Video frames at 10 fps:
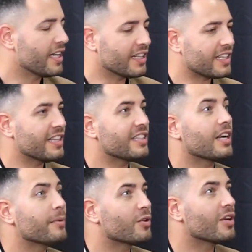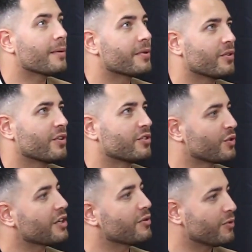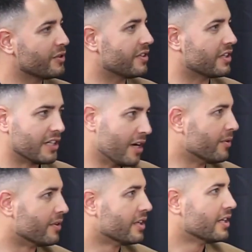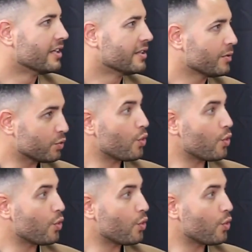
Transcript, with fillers: Ela uhum, está uhum. literalmente a olhar para nós e o que é que eu vou lhe dizer? Não, eu estou